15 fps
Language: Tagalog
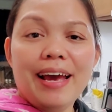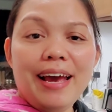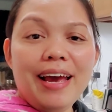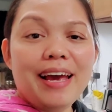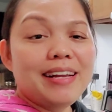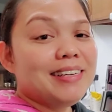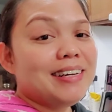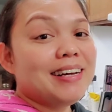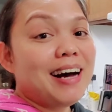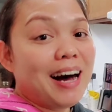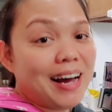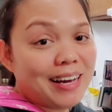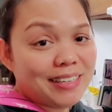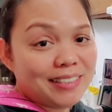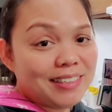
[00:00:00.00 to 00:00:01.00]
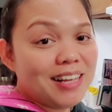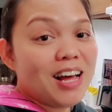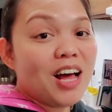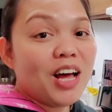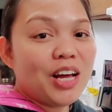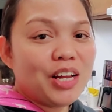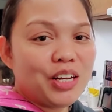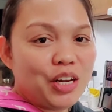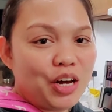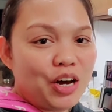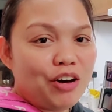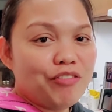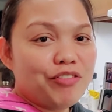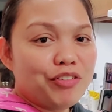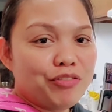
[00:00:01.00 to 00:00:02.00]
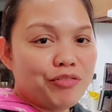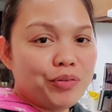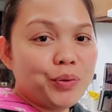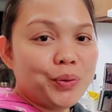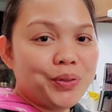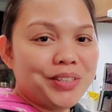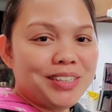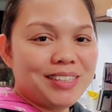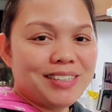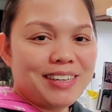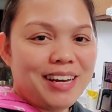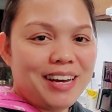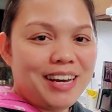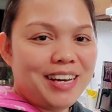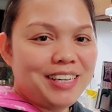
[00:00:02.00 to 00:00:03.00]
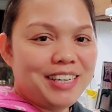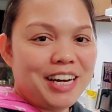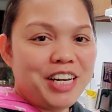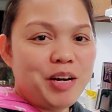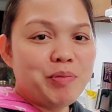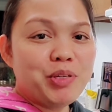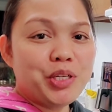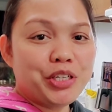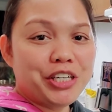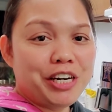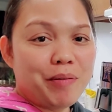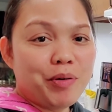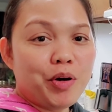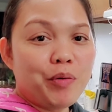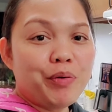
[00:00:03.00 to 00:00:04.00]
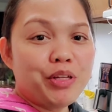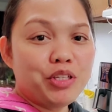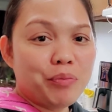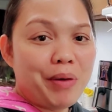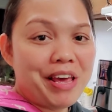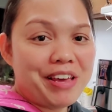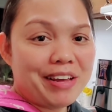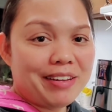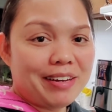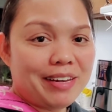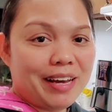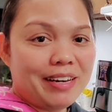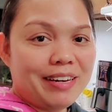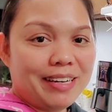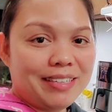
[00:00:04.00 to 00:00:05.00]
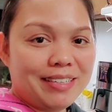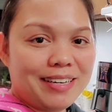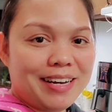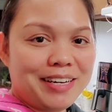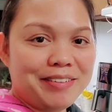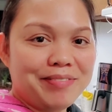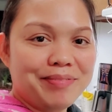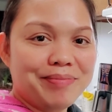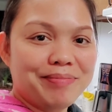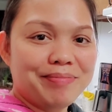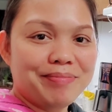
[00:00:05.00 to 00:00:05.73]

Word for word: And Kyle loved the food, and I am sure that I'm going to make it again next time.